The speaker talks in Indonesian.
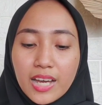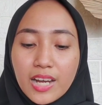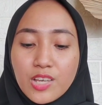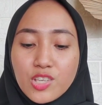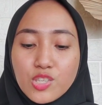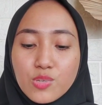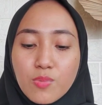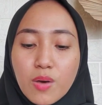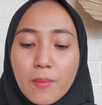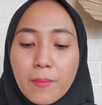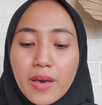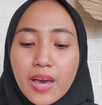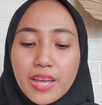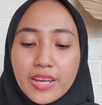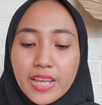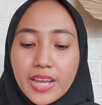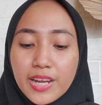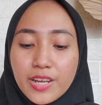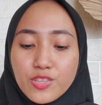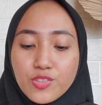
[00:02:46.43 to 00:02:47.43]
Kalau semua
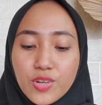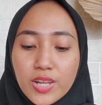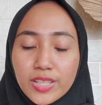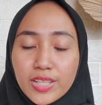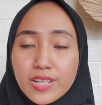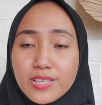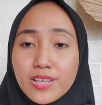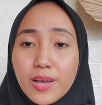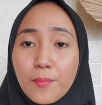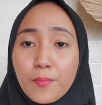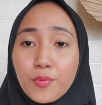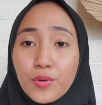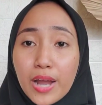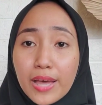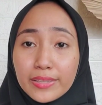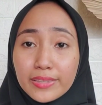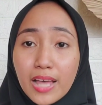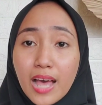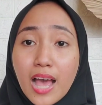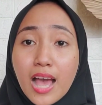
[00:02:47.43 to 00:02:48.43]
bahannya ini sudah tercampur
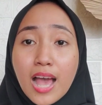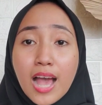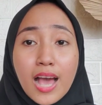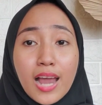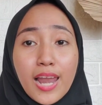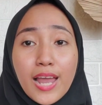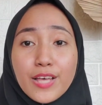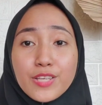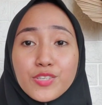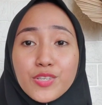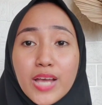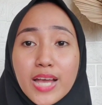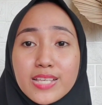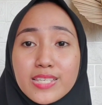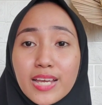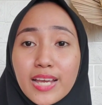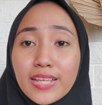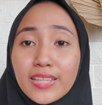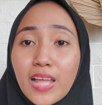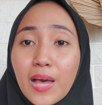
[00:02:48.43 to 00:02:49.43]
rata, langsung
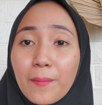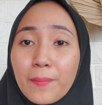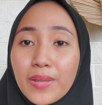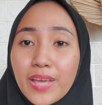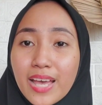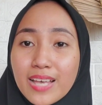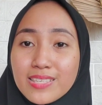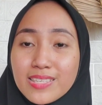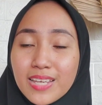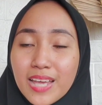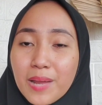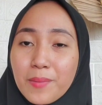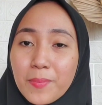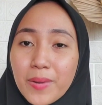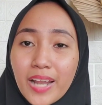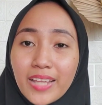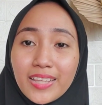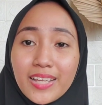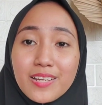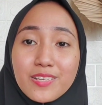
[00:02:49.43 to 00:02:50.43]
aja kita aplikasikan
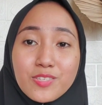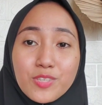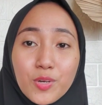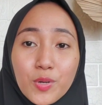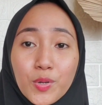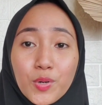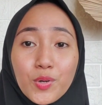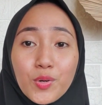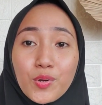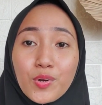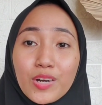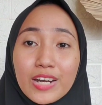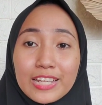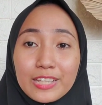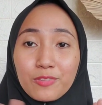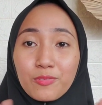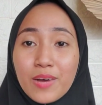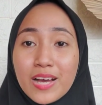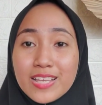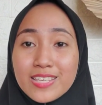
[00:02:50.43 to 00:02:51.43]
merata di seluruh
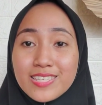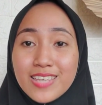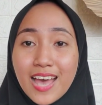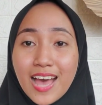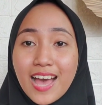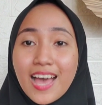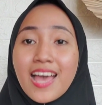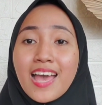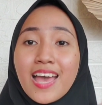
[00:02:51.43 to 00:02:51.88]
kulit wajah.